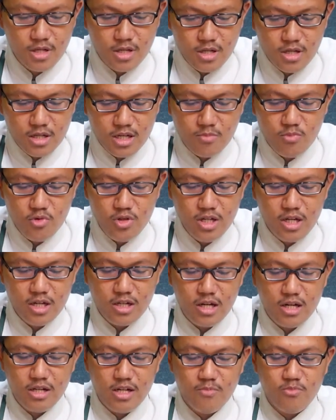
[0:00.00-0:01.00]
kemudian
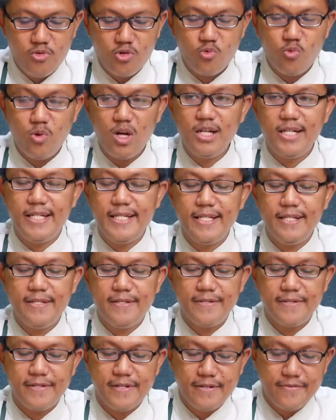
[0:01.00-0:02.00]
ada pun wadi
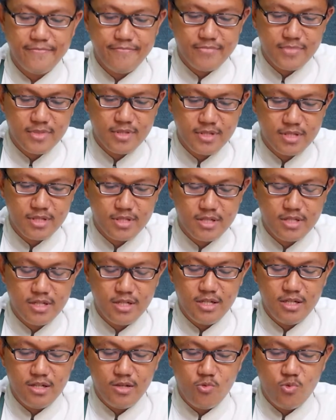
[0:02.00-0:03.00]
ya.
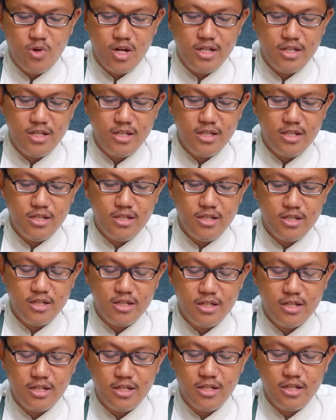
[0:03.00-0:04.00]
Wadi
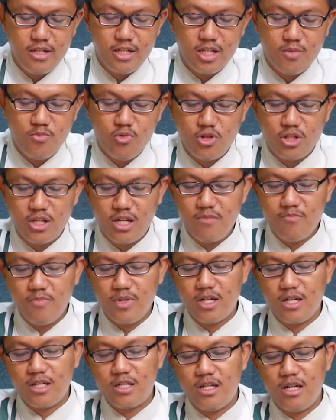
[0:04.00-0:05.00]
di sini disebutkan
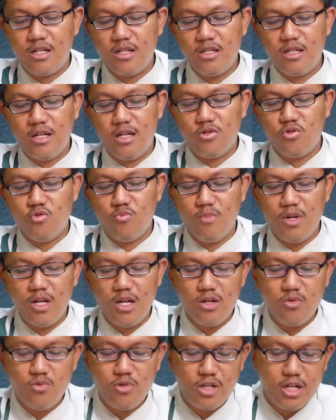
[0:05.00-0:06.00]
pengertiannya yaitu
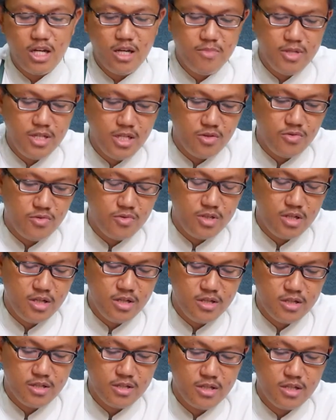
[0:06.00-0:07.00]
maun abiyat
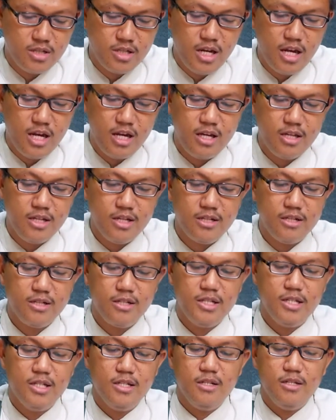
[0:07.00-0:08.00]
ya. Jadi air
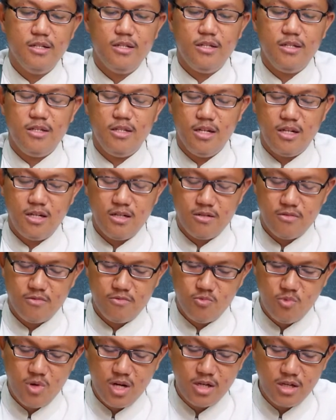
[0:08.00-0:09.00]

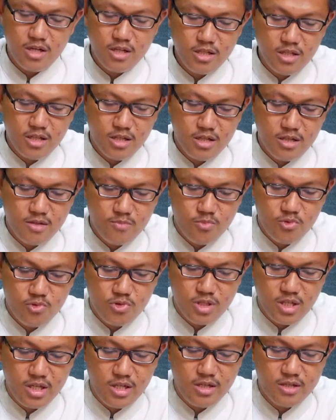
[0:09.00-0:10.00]
yang warnanya
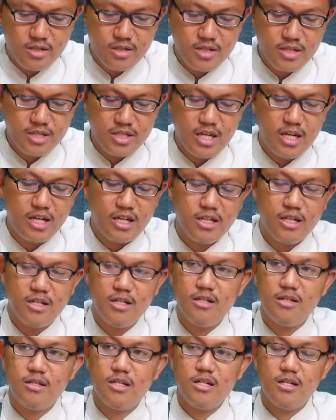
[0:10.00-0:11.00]
putih
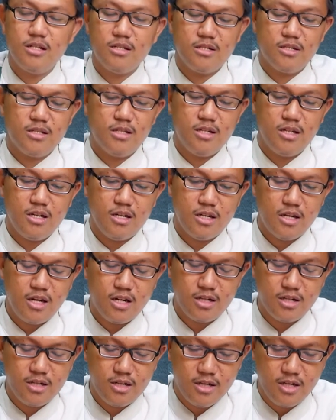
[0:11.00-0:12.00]
sakhin ya. Jadi eh,
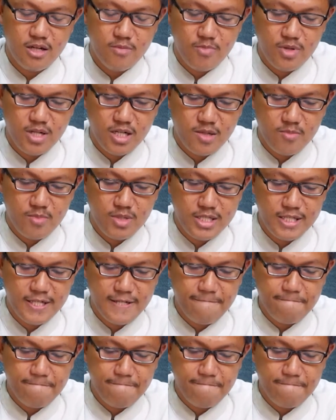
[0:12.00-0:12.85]
agak apa namanya?